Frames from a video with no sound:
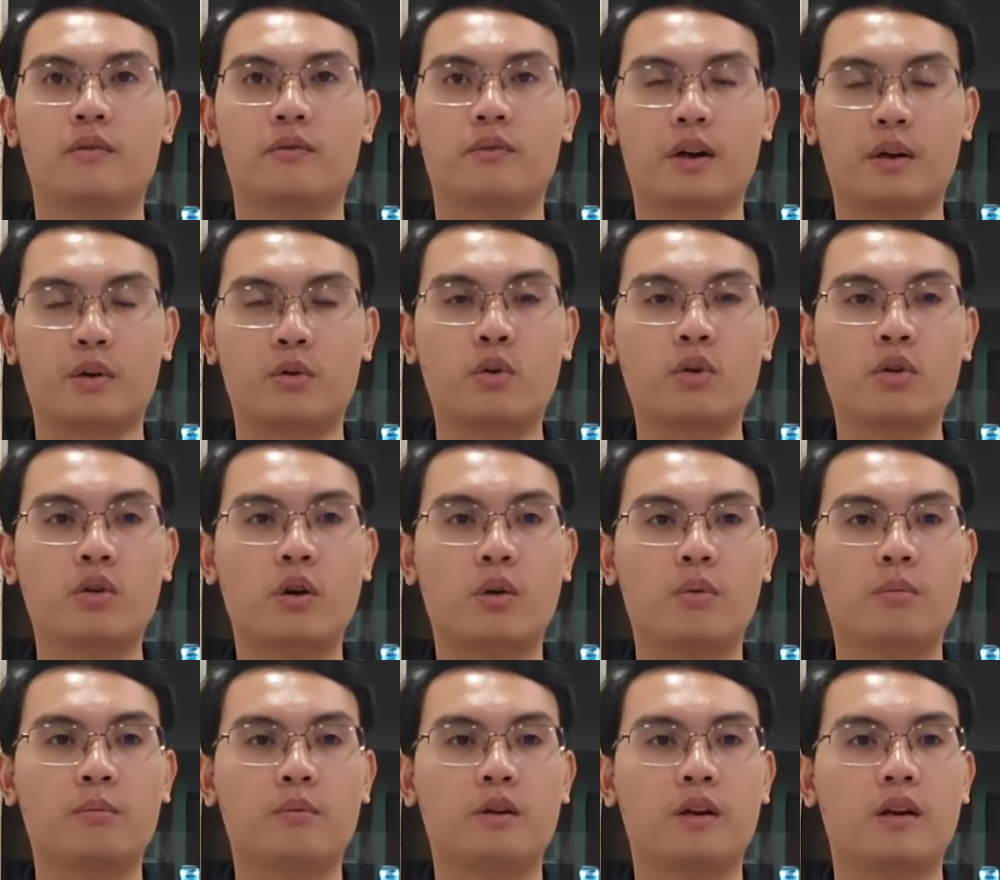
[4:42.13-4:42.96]
Và cuối
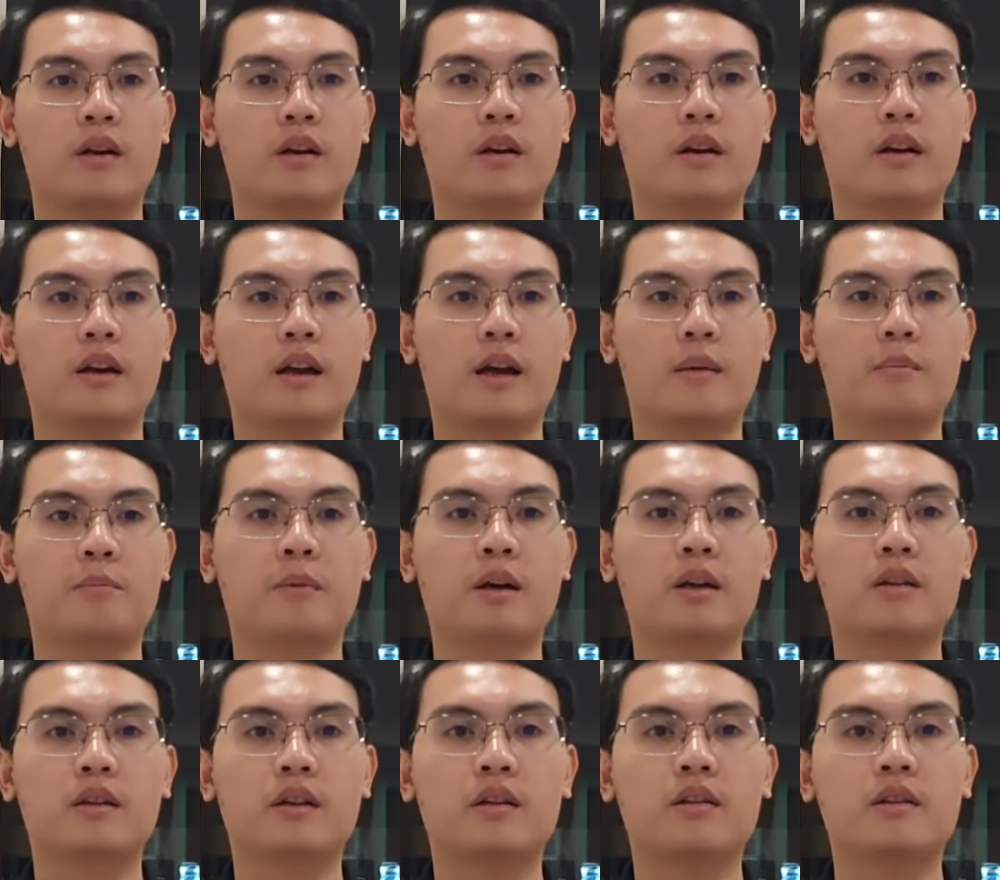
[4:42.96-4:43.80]
cùng là
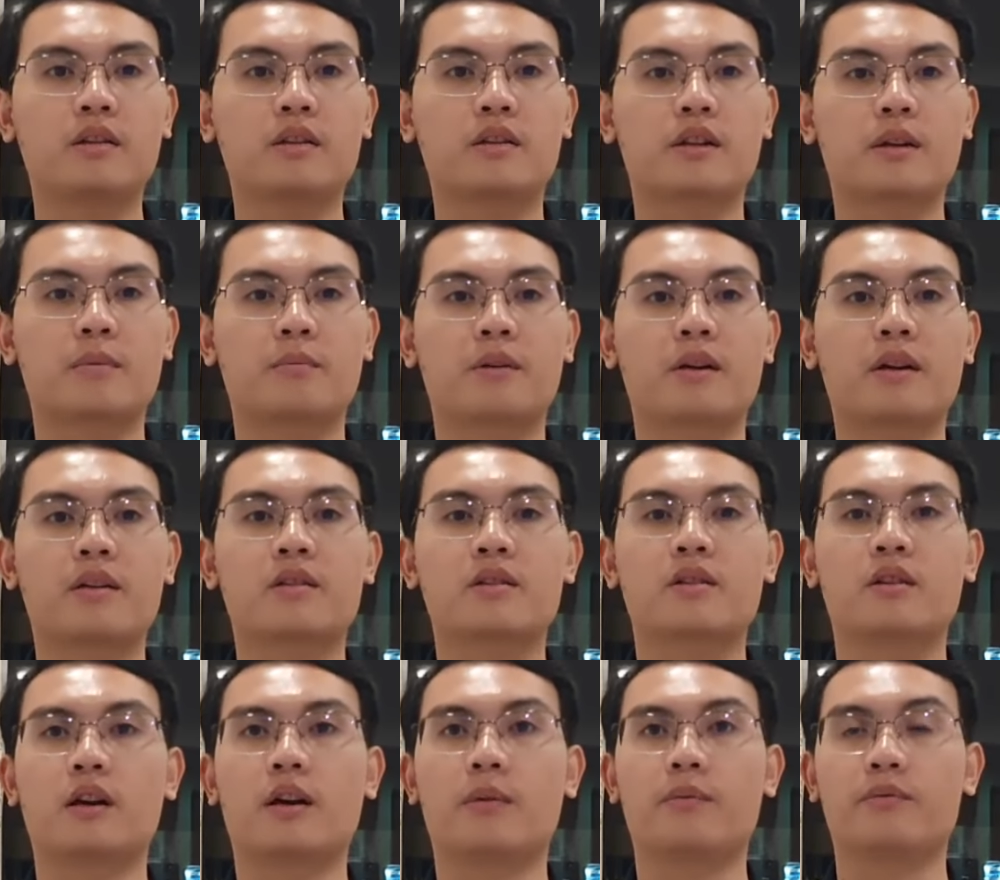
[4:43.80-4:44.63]
mất tích trong
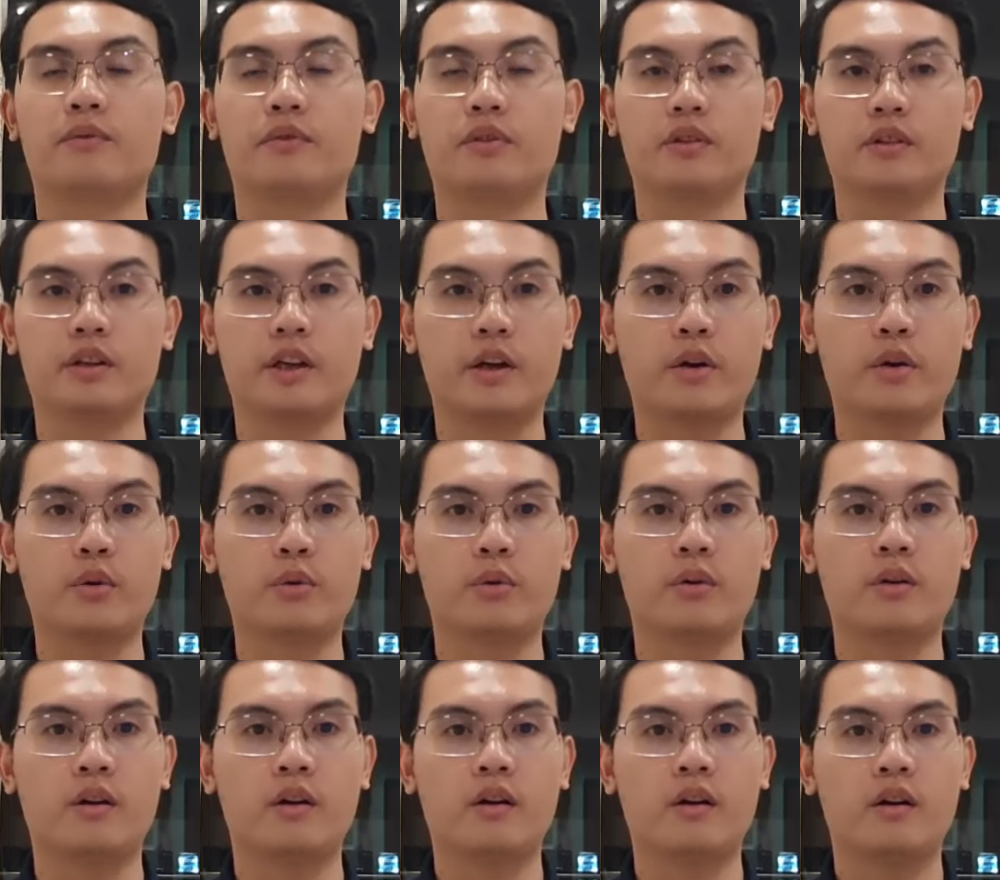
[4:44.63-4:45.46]
các trường hợp vừa
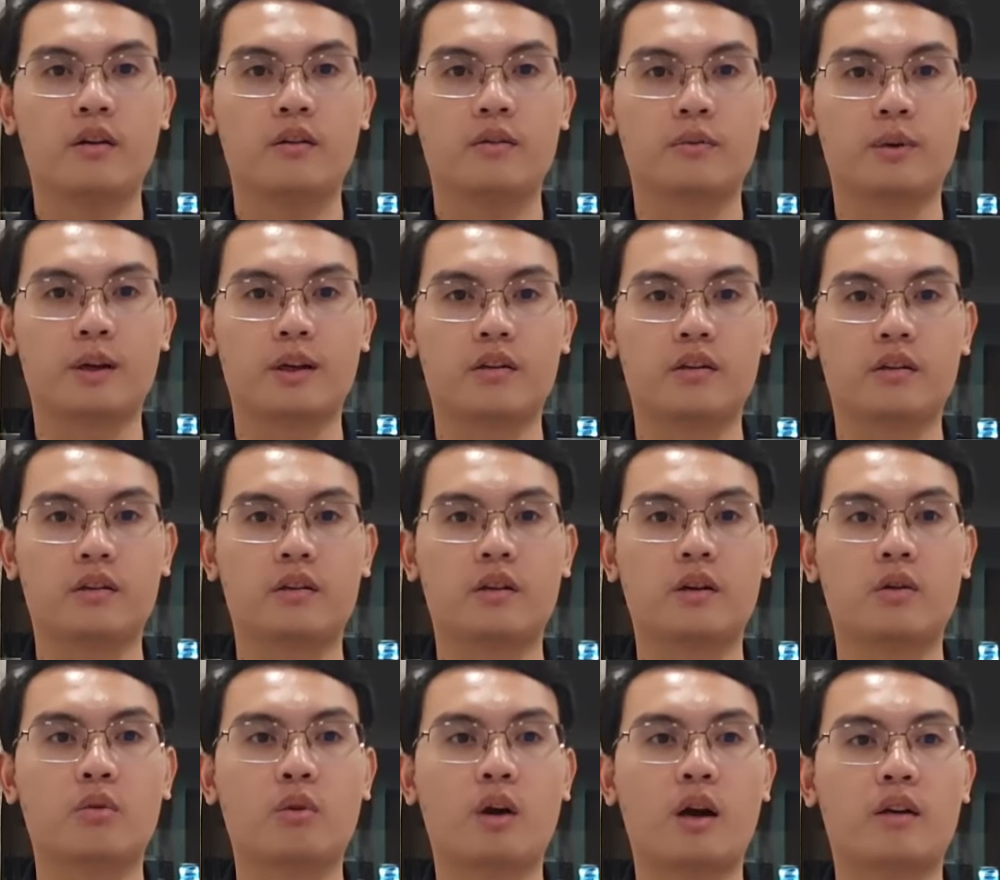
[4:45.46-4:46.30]
nêu và được
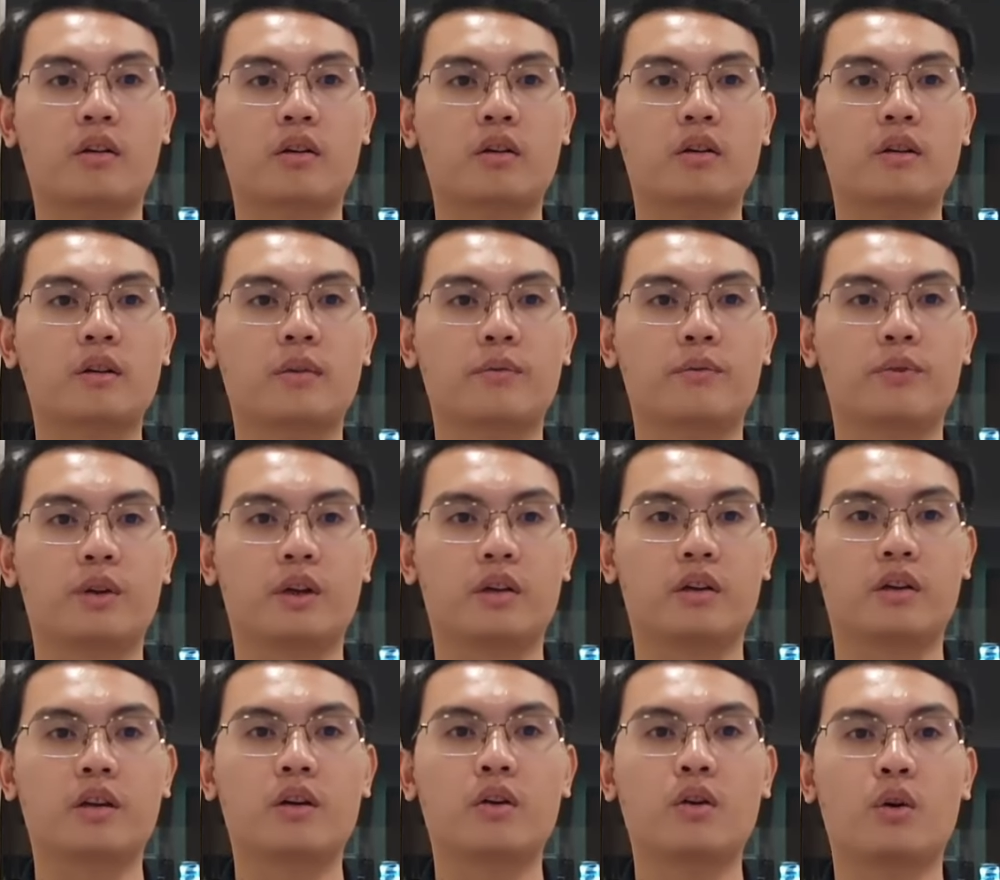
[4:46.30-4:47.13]
cơ quan có thẩm
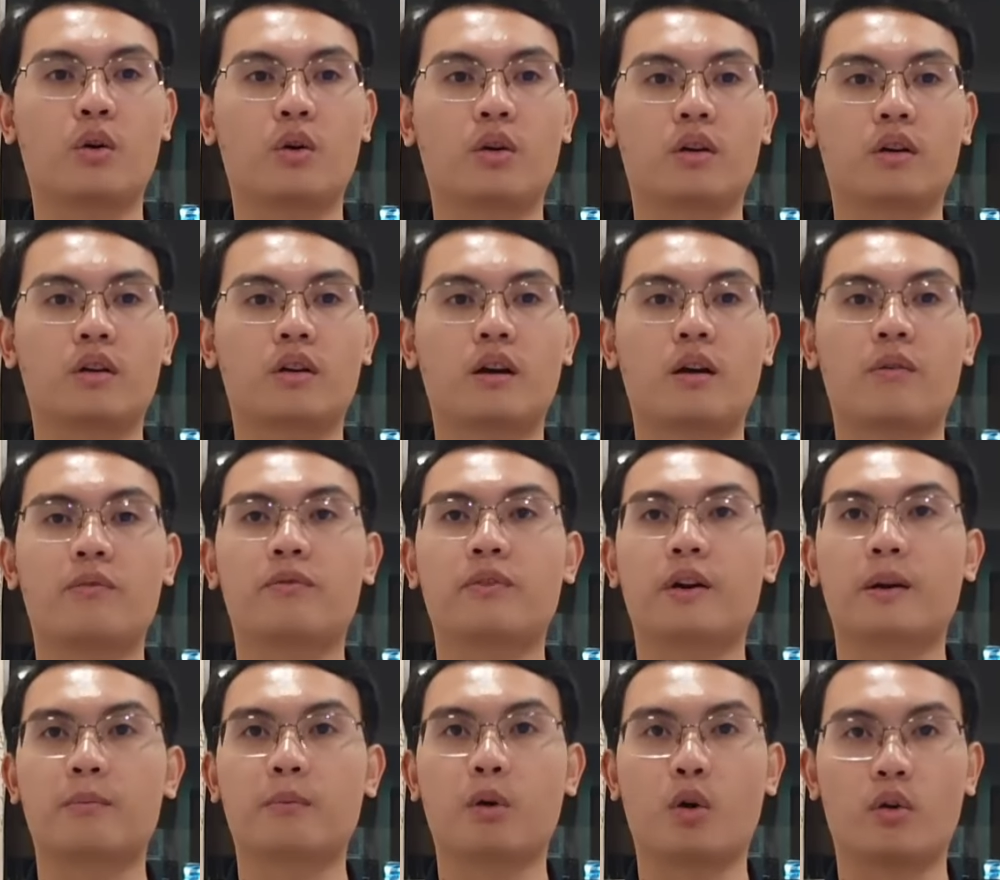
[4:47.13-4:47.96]
quyền kết luận không
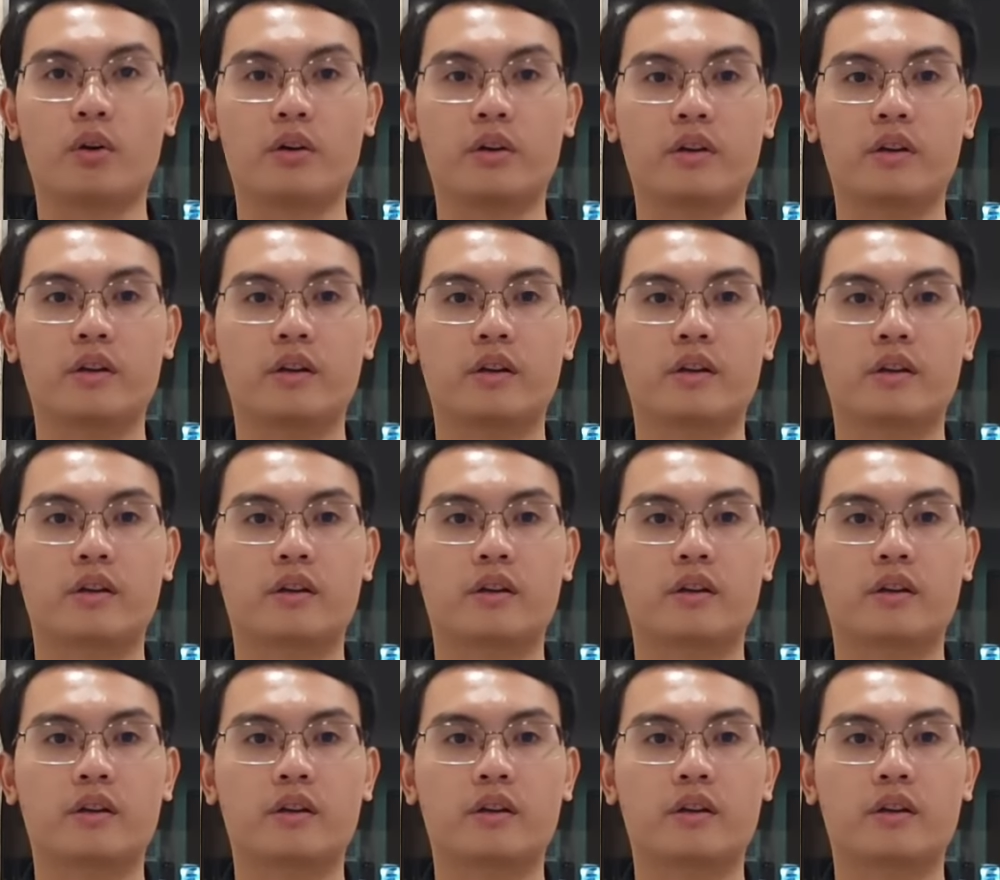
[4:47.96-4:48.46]
phản bội,